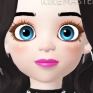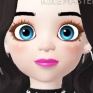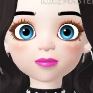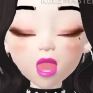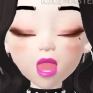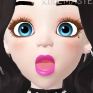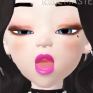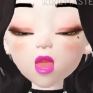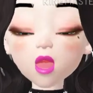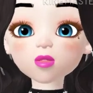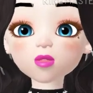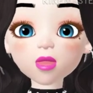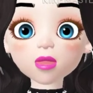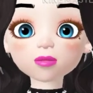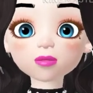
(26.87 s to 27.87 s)
كل
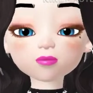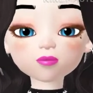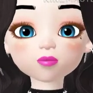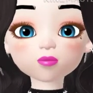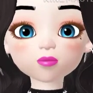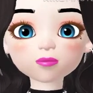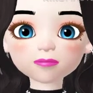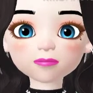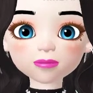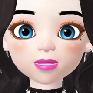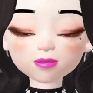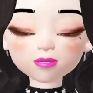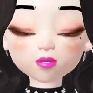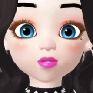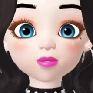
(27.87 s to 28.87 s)
الأمور
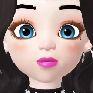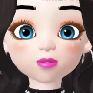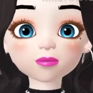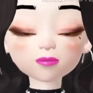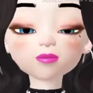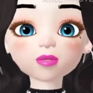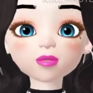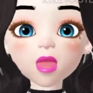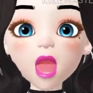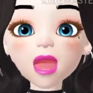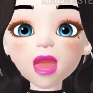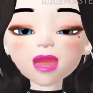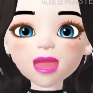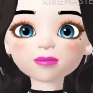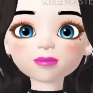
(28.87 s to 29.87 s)
ستكون لصالحك
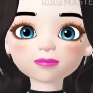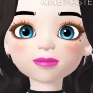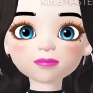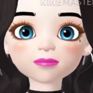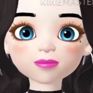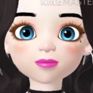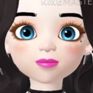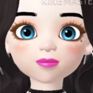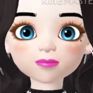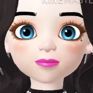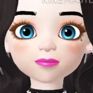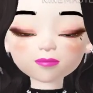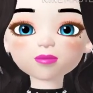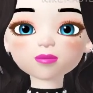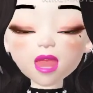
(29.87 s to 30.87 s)
هذا اليوم
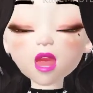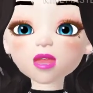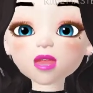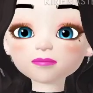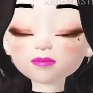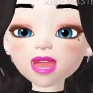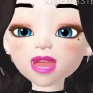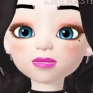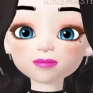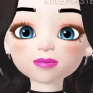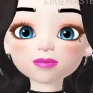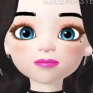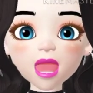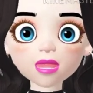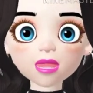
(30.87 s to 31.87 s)
فأنت
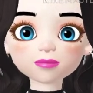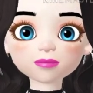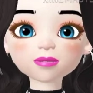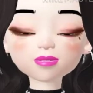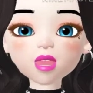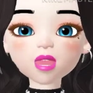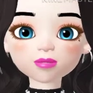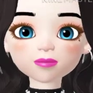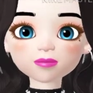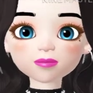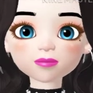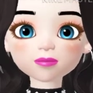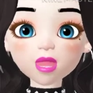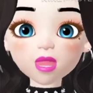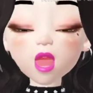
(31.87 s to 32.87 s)
سعيد الحظ
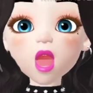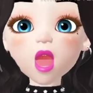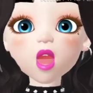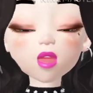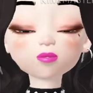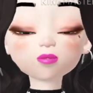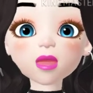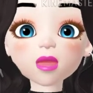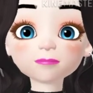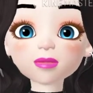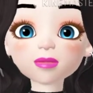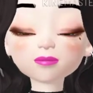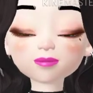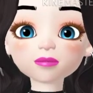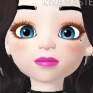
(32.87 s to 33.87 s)
كل ما
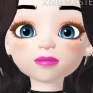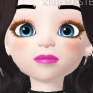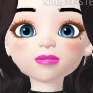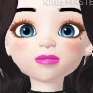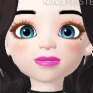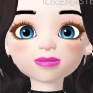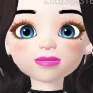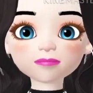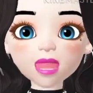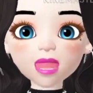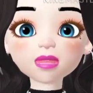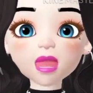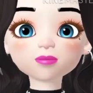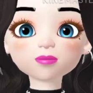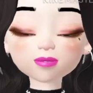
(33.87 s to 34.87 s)
تريد أن تفعله
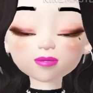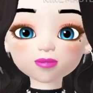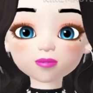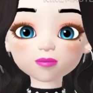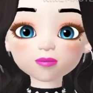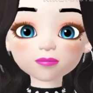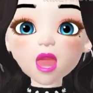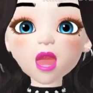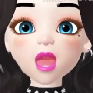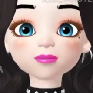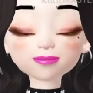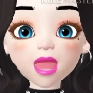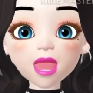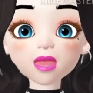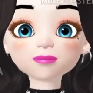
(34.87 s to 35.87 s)
اليوم
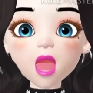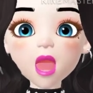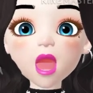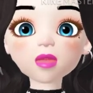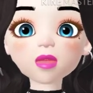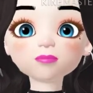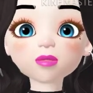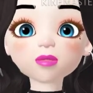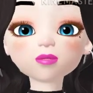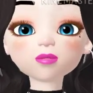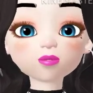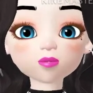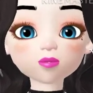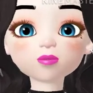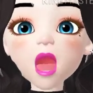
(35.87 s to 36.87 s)
سيتحقق دون
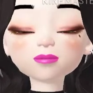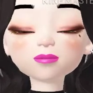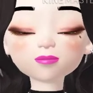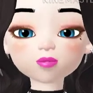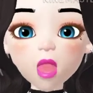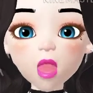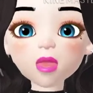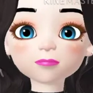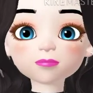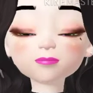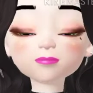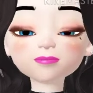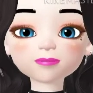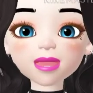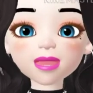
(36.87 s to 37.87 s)
أن تحرك
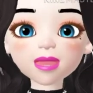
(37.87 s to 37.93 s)
ساكنا